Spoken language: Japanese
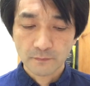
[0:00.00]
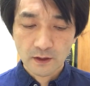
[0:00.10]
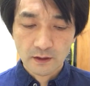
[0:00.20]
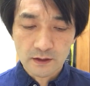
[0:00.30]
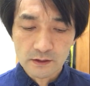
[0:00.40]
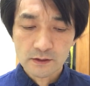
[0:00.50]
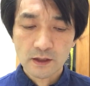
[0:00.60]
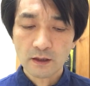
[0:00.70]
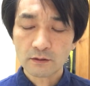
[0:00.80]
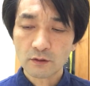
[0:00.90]
傷つ
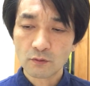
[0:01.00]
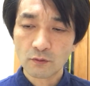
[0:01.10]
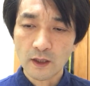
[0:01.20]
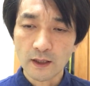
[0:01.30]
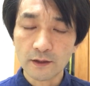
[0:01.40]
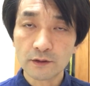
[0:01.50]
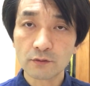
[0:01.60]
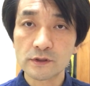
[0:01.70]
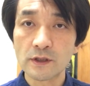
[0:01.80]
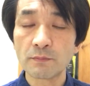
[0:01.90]
けられた方は相手
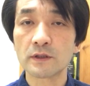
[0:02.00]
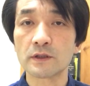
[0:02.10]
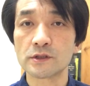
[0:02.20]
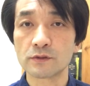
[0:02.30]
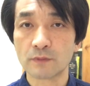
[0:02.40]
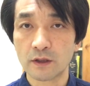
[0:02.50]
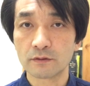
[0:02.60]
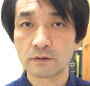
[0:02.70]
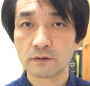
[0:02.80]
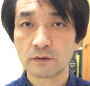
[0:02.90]
を責めてしまう。
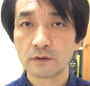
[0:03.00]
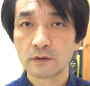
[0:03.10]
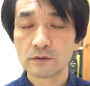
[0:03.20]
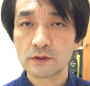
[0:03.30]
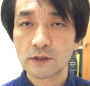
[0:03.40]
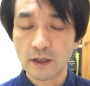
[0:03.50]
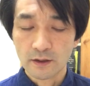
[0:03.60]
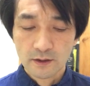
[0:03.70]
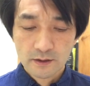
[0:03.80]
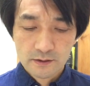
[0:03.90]
そして
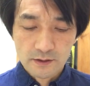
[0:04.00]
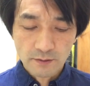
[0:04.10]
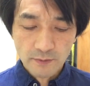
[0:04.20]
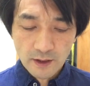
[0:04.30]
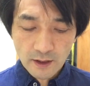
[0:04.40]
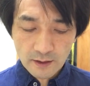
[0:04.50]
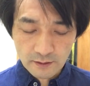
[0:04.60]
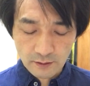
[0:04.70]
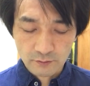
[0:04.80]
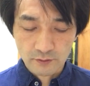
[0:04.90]
責められ
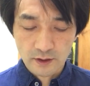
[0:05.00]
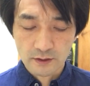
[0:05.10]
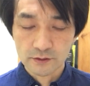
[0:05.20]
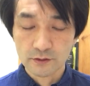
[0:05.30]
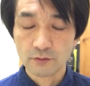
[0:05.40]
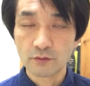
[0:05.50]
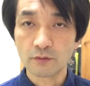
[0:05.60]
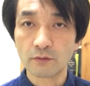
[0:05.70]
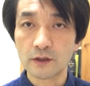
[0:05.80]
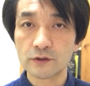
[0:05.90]
たと感じる
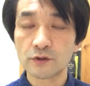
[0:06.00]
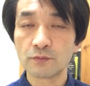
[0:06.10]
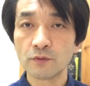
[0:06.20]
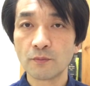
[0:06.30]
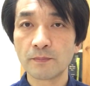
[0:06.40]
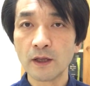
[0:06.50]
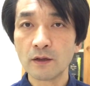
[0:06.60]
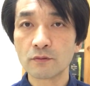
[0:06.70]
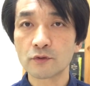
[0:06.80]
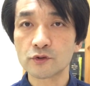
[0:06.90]
方は自分を
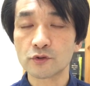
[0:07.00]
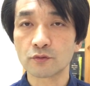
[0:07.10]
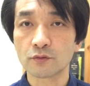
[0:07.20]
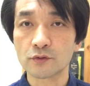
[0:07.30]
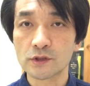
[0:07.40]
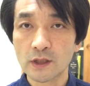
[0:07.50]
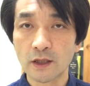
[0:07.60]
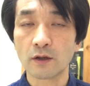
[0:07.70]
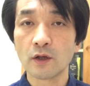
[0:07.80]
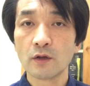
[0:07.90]
弁護しようとし
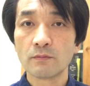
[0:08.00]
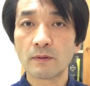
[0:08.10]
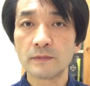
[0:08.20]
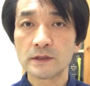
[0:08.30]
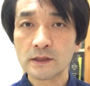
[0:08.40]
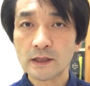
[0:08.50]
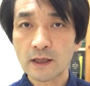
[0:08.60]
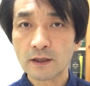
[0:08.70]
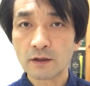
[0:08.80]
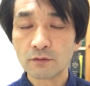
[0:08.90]
て、まあ、水
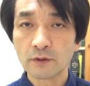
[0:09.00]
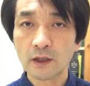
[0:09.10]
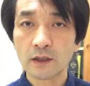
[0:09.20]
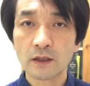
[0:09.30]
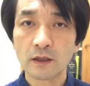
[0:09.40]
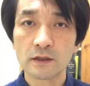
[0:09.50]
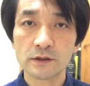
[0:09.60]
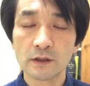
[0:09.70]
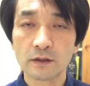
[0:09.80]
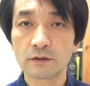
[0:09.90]
かけ論的な感
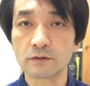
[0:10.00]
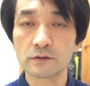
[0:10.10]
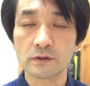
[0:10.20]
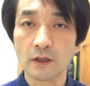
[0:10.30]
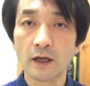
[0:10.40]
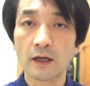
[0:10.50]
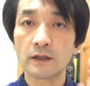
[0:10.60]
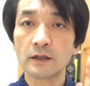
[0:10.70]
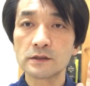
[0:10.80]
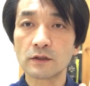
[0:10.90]
じになってですね、
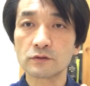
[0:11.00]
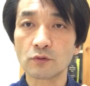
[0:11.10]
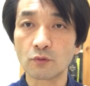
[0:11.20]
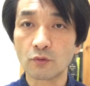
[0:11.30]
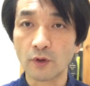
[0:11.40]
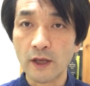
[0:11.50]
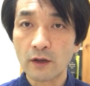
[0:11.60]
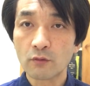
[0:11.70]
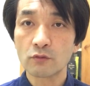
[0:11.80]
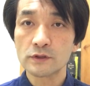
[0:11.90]
話がこう
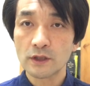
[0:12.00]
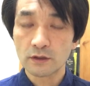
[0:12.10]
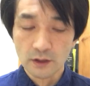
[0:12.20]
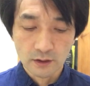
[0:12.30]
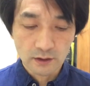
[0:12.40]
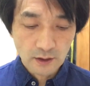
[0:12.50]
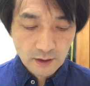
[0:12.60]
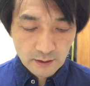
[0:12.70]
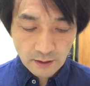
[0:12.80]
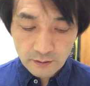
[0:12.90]
平行線に
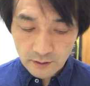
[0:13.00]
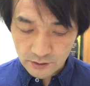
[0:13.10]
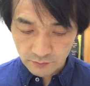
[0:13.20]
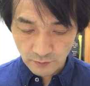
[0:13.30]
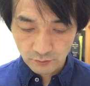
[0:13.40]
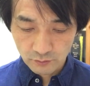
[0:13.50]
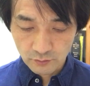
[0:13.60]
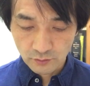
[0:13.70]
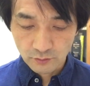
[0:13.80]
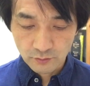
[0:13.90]
なってしまう
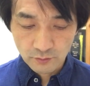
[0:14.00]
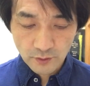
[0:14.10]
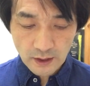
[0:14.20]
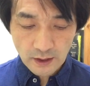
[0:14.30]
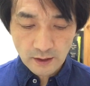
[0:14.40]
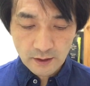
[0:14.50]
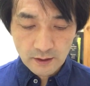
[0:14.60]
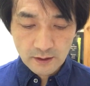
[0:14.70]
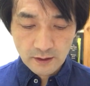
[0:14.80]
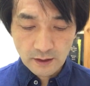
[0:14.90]
ということが
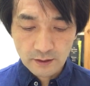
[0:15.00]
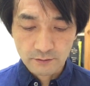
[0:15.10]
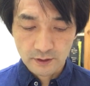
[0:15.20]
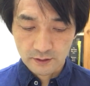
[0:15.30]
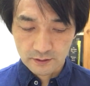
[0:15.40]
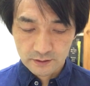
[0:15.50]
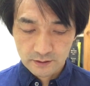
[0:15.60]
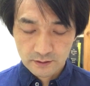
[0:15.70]
あるわけです。